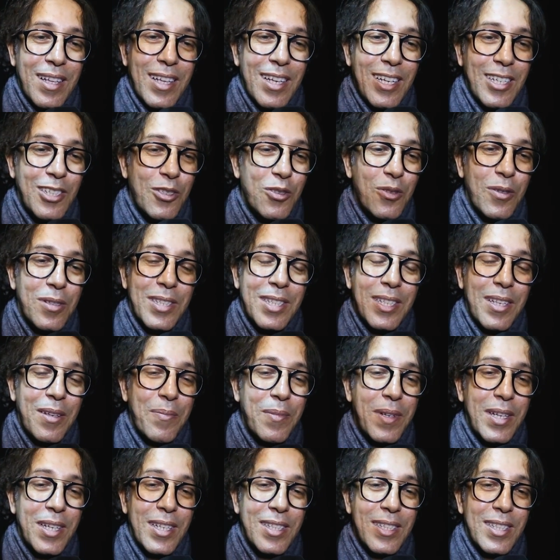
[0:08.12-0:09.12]
حشو
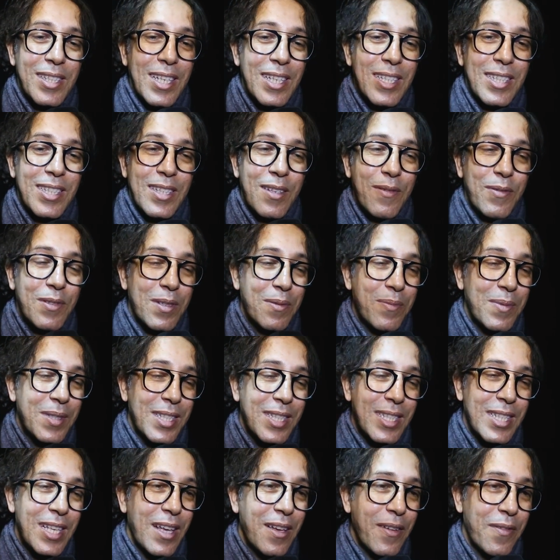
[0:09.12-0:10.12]
زعما تاسفت
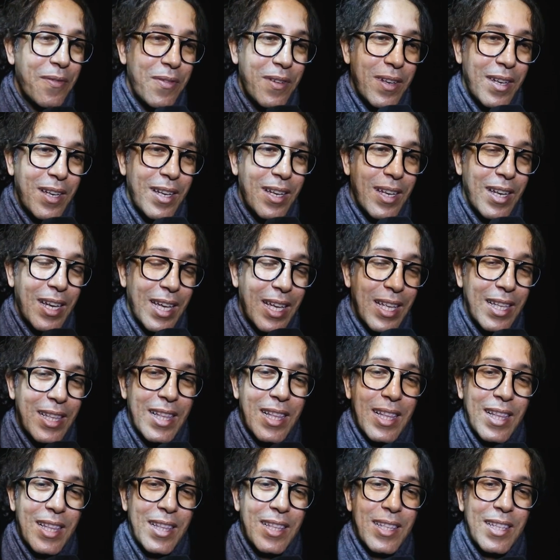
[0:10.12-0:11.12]
بزاف
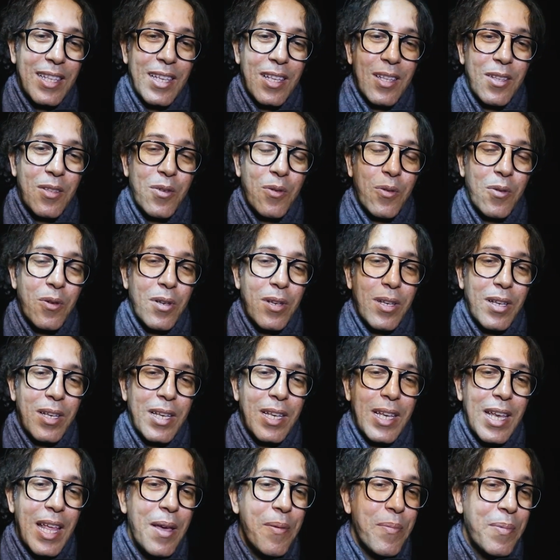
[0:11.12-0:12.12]
القتل ديال دوك
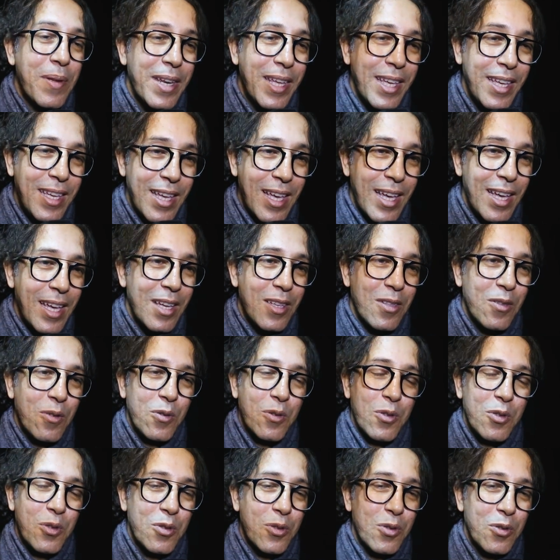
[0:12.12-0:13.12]
الابرياء
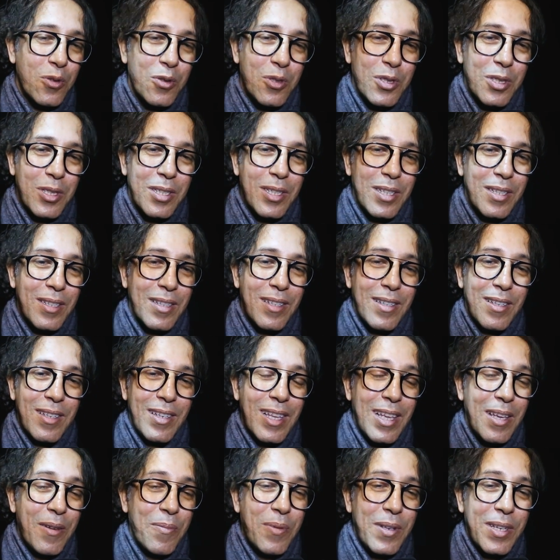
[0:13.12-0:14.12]
دوك الجوج
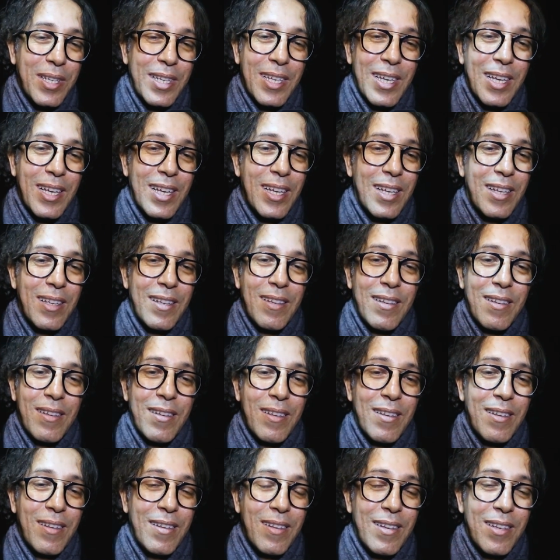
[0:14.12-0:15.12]
الابرياء
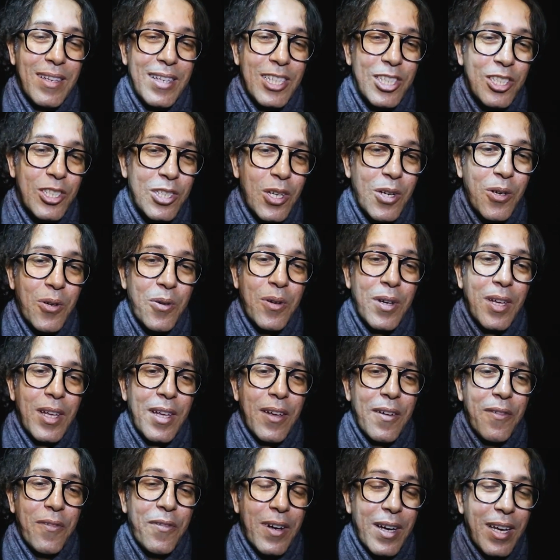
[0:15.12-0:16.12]
اللي جاو
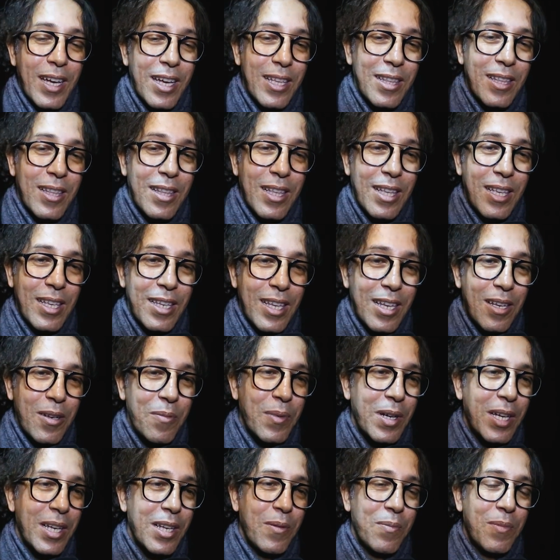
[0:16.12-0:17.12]
فقط لهنا
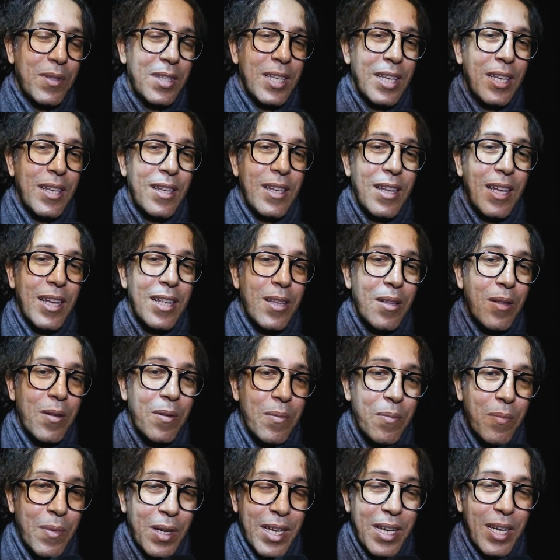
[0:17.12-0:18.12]
المغرب ديالنا هذا
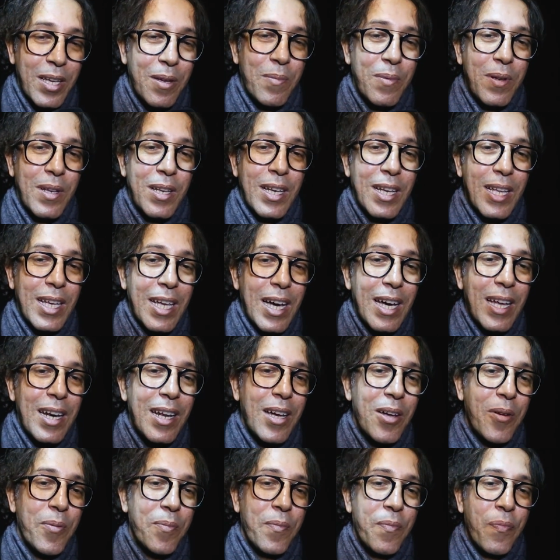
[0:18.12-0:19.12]
المغرب
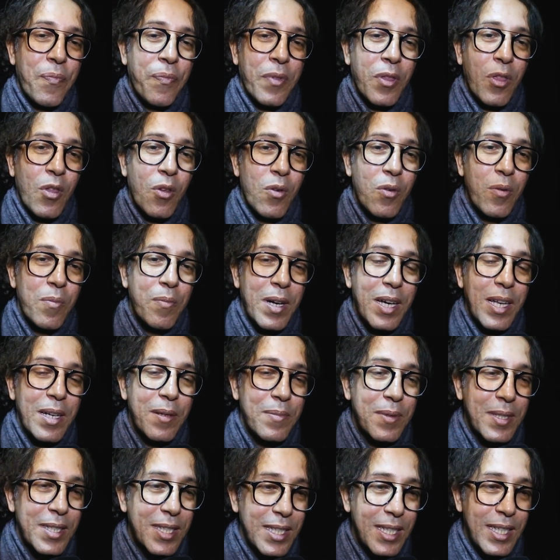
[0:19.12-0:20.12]
الكرم والمغرب
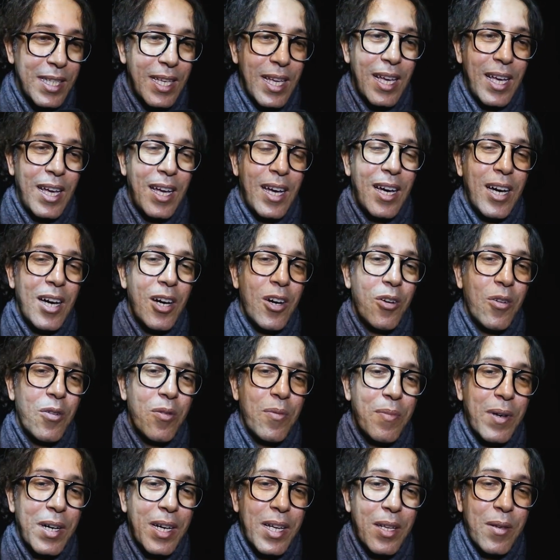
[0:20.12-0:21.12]
السياحه
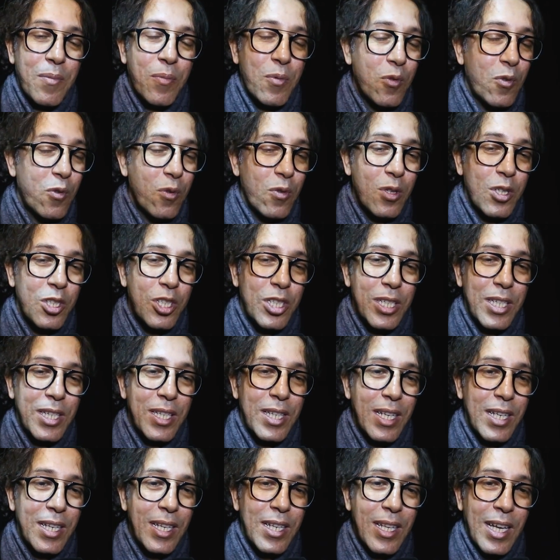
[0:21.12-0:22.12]
والمغرب كل شيء
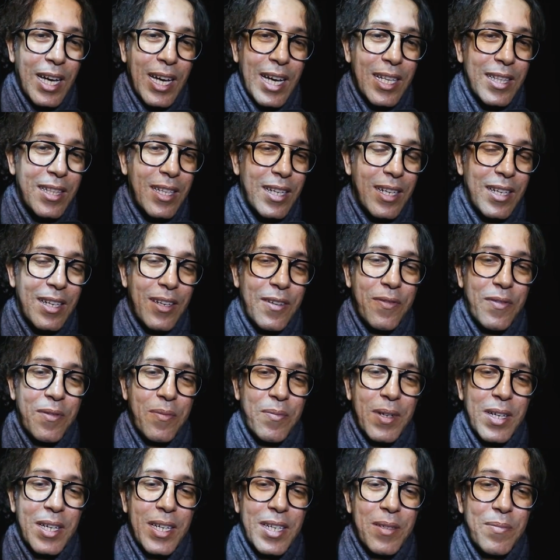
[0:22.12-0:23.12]
هنا اللي حاضر هنا في
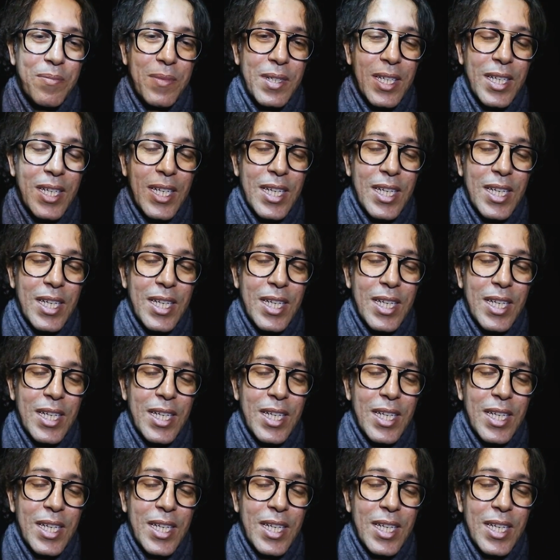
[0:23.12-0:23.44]
المغرب